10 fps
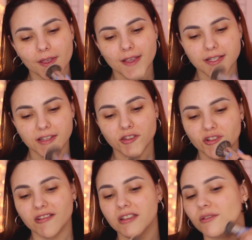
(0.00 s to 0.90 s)
y
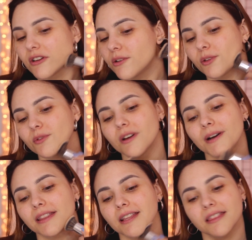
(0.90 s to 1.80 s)
siento que tiene una cobertura
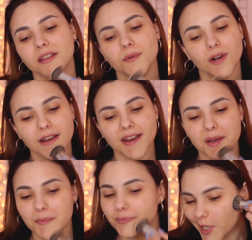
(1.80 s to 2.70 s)
bastante buena,
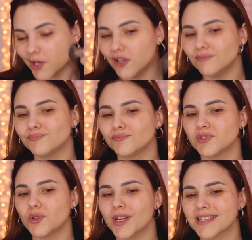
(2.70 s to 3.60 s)
pero
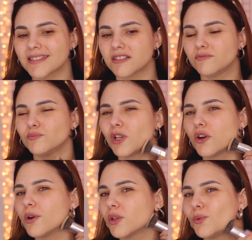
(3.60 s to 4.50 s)
no es una
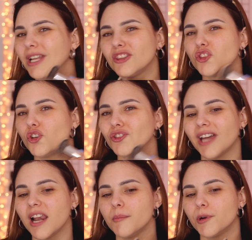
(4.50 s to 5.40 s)
cobertura
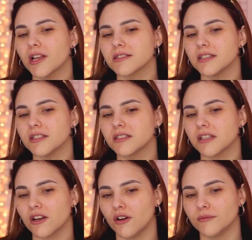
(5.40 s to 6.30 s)
total, por así
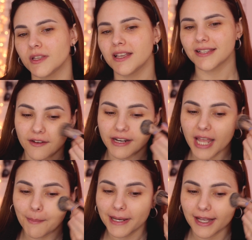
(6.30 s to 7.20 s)
decirlo.
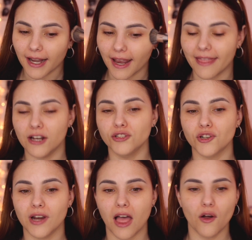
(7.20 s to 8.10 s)
Debería aplicarla del
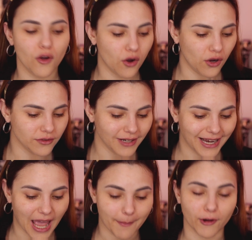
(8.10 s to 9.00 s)
otro lado con
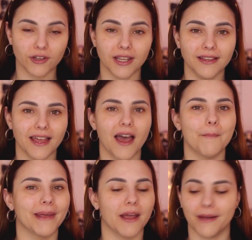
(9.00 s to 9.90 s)
la
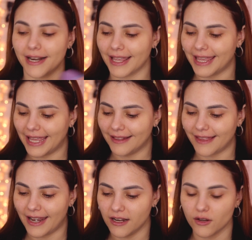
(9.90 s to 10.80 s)
esponjita para ver qué
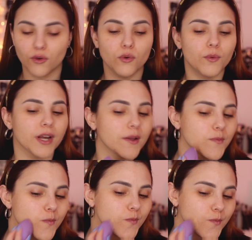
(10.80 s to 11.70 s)
tal
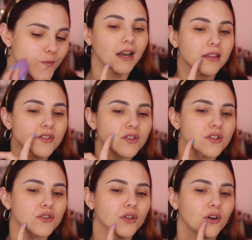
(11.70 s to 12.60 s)
cubre. En esta
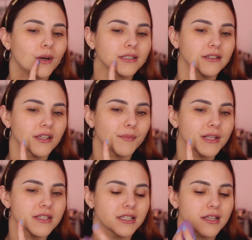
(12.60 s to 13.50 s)
zona yo tengo bastantes
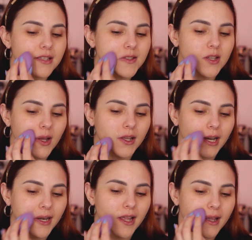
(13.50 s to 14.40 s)
manchitas, así que
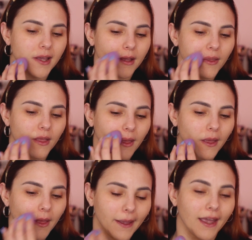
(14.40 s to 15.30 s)
creería que
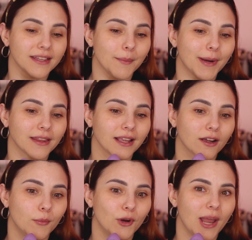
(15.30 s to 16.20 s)
esta parte es
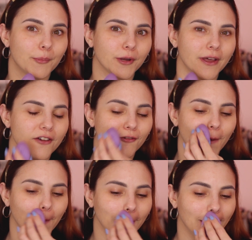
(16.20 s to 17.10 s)
como la prueba de
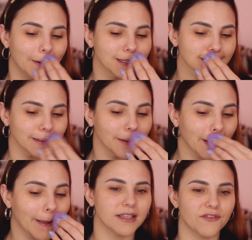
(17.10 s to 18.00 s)
fuego de la base.
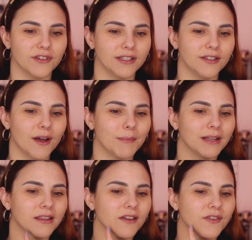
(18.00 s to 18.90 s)
Sí,
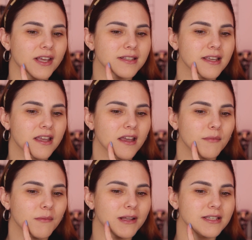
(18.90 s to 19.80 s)
definitivamente, fíjense que
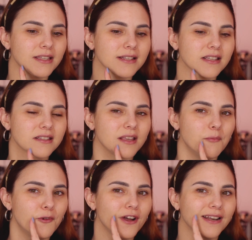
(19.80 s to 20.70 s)
mis manchitas se
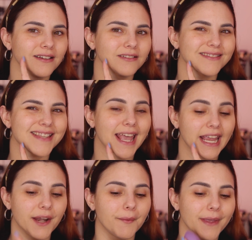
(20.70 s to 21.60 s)
pueden
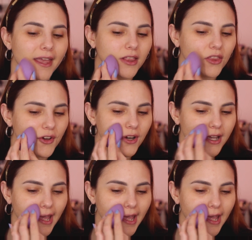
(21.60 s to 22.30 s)
seguir viendo,